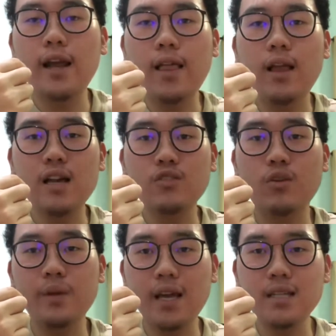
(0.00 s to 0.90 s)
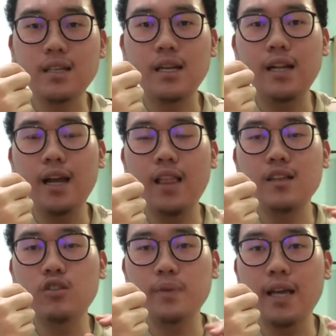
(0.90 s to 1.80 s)
L-ascorbic acid karena
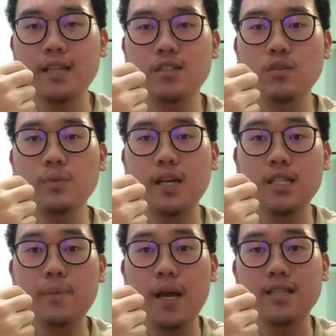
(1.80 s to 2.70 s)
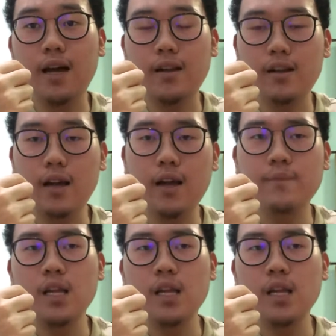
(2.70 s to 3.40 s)
L-ascorbic acid itu bekerja di pH sangat rendah.